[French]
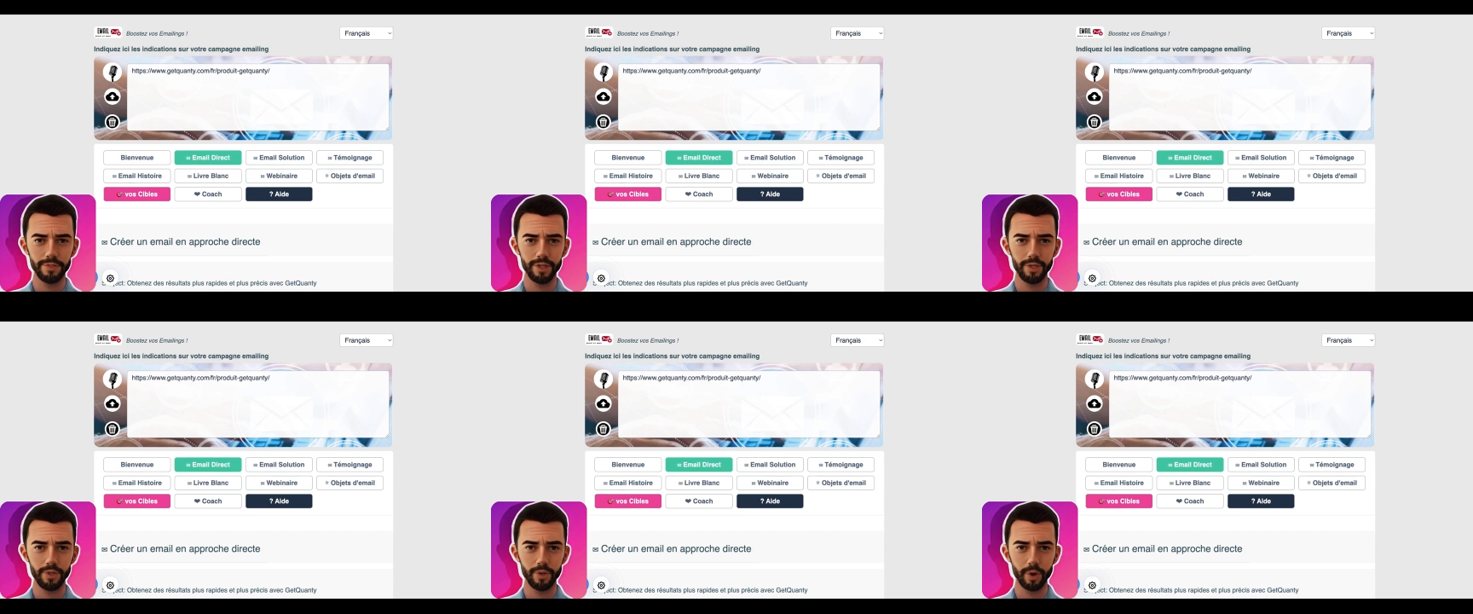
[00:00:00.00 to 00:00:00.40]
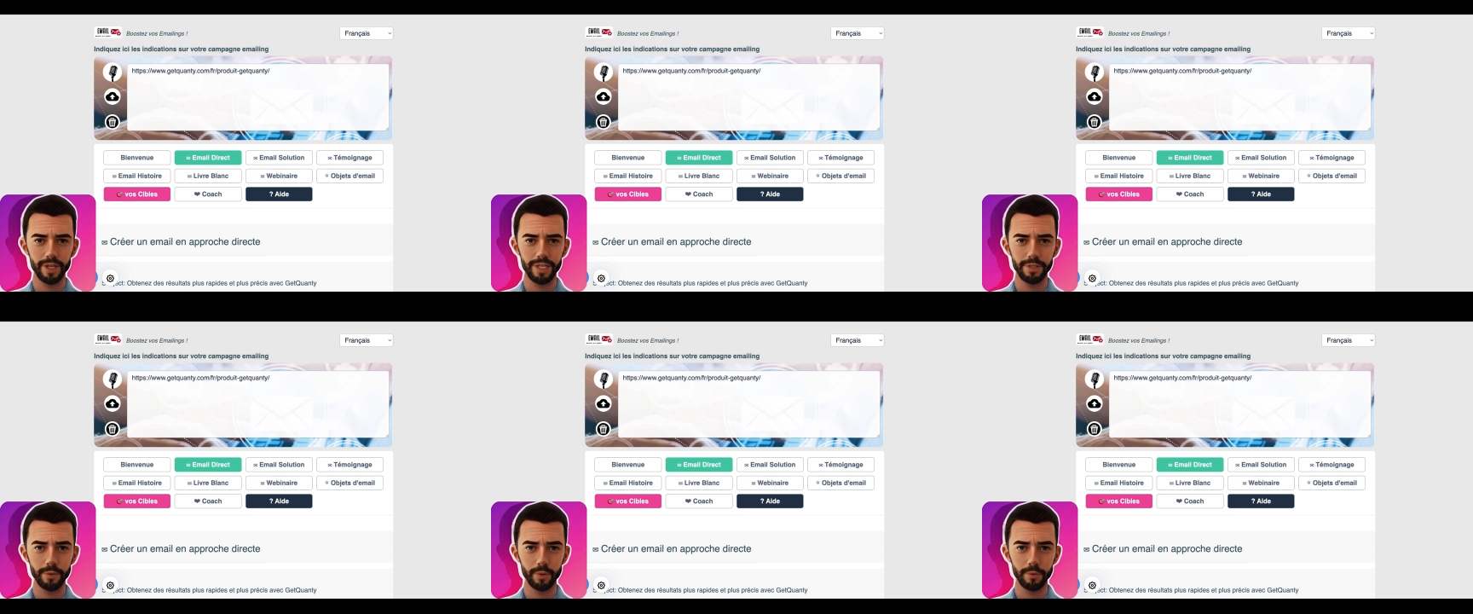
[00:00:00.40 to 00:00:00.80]
afin de
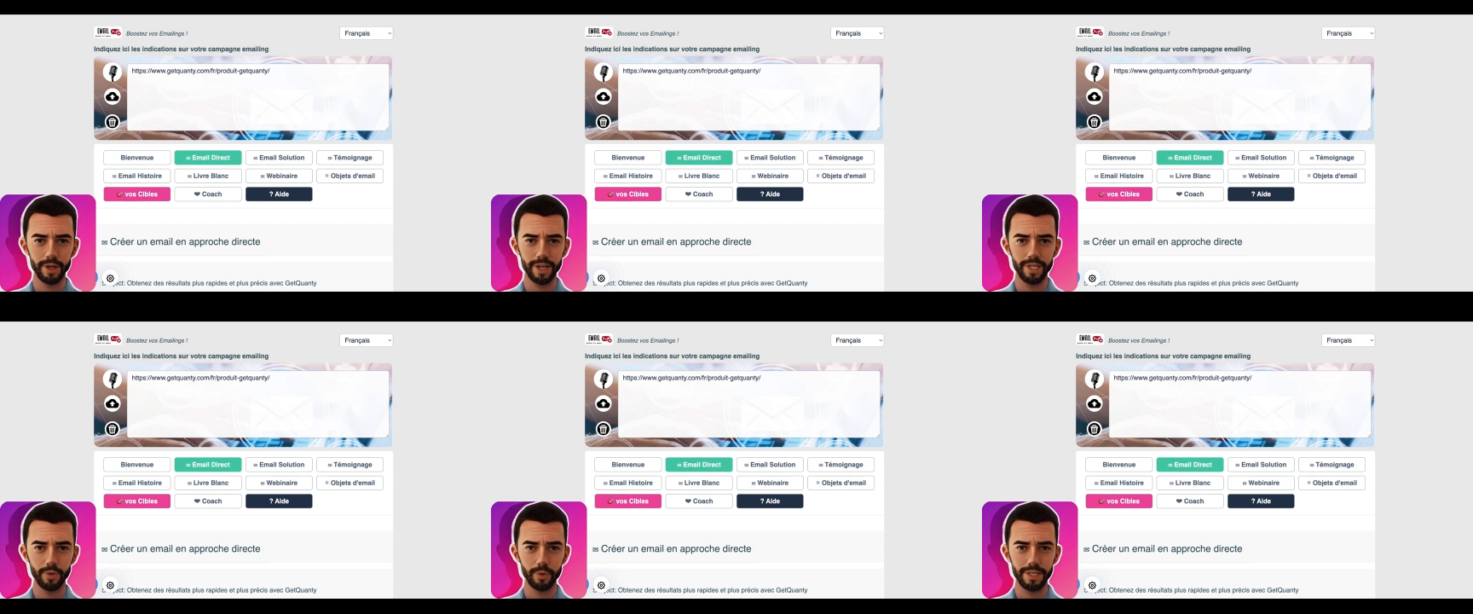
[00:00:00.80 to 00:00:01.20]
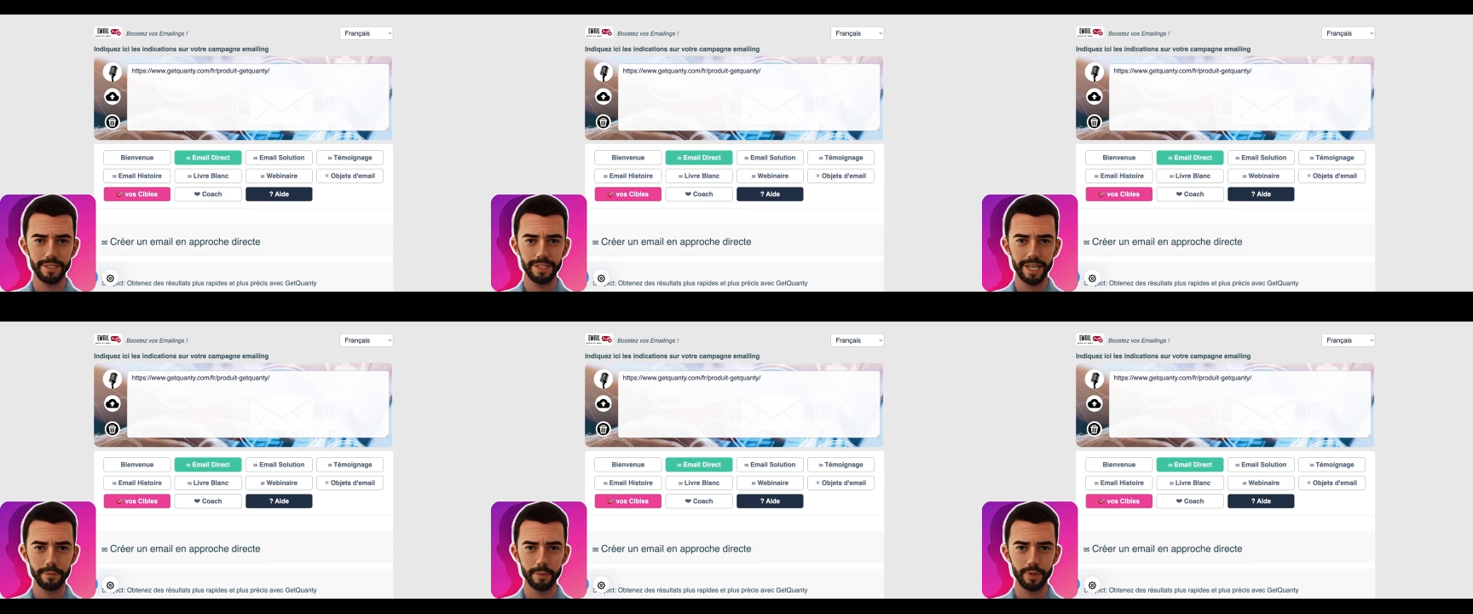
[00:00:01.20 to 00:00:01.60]
correspondre à tous
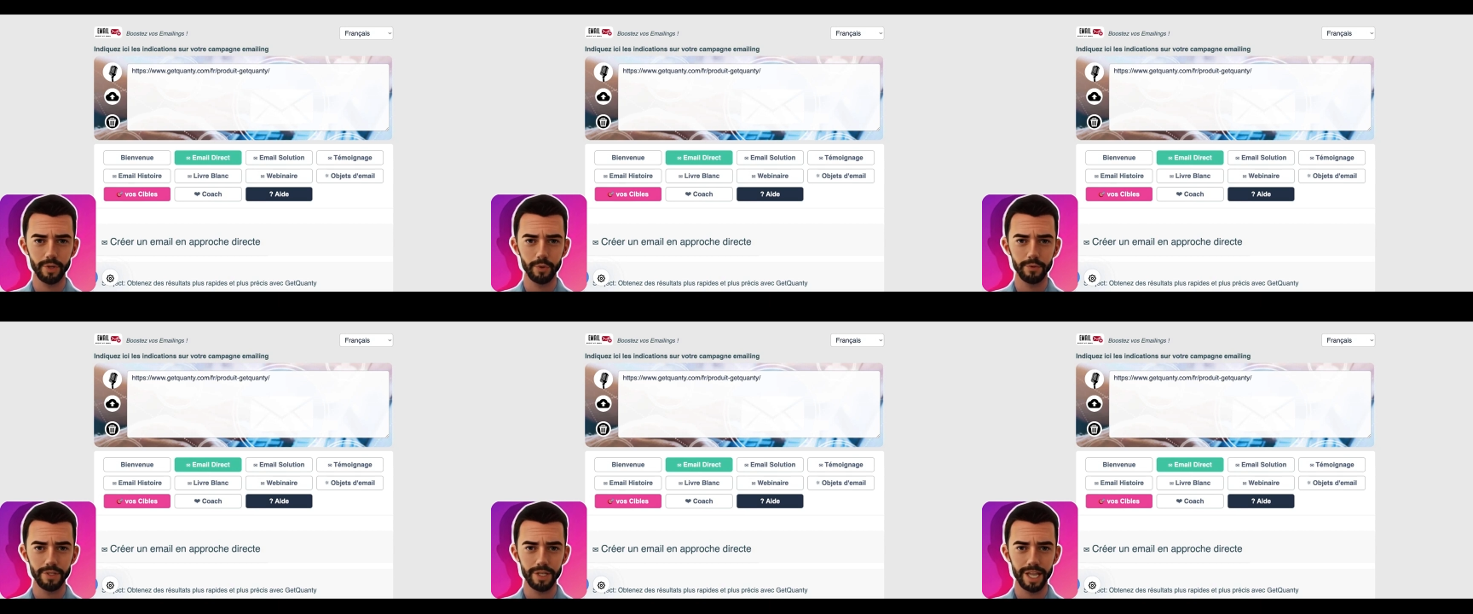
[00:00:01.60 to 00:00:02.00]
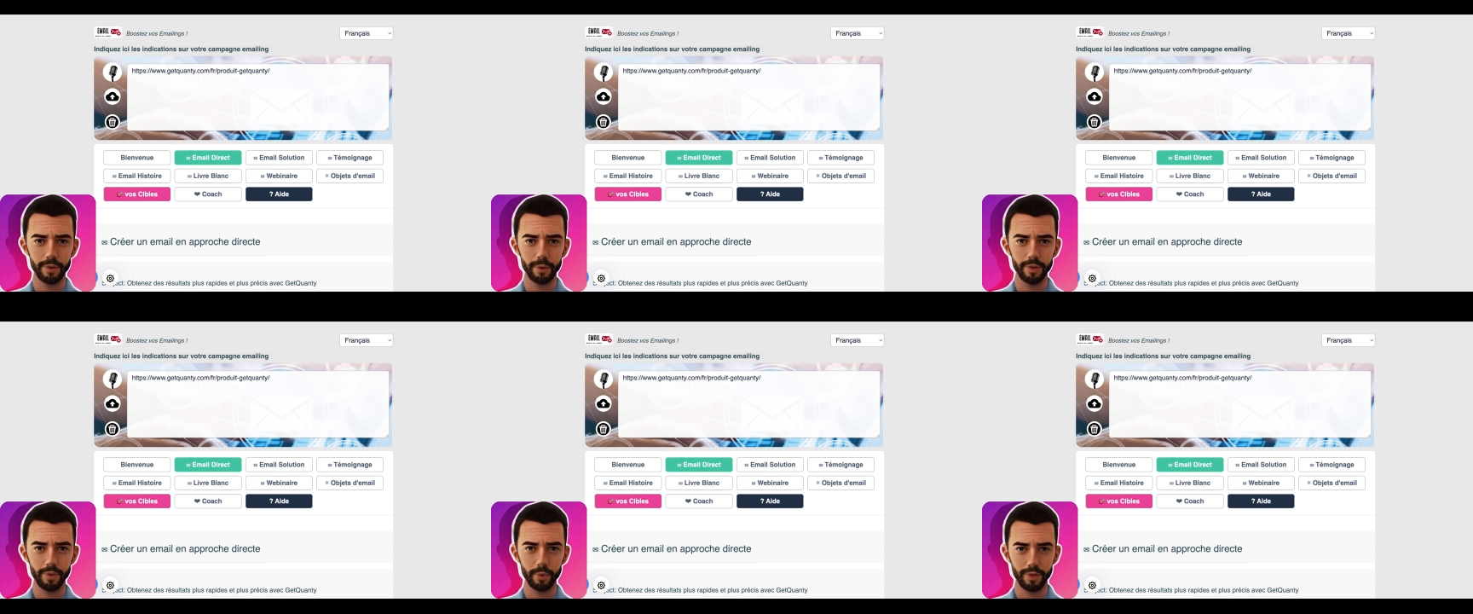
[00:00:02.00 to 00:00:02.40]
les éléments dont vous
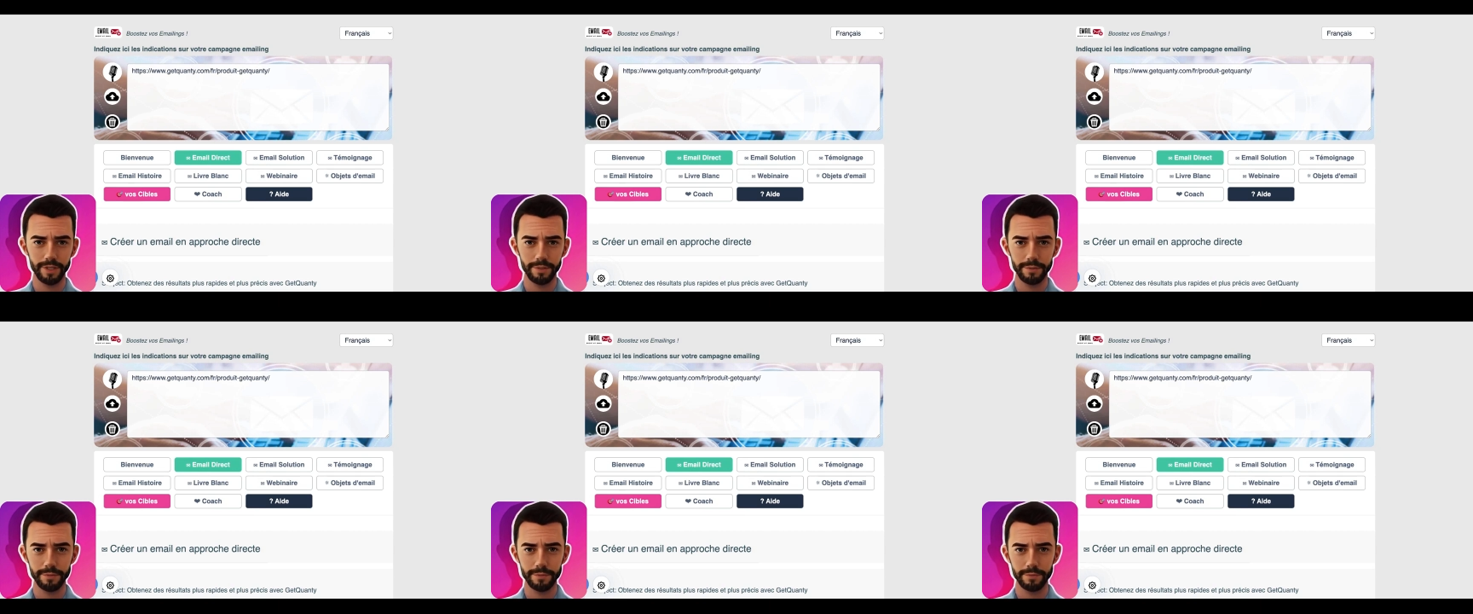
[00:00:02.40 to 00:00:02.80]
avez besoin.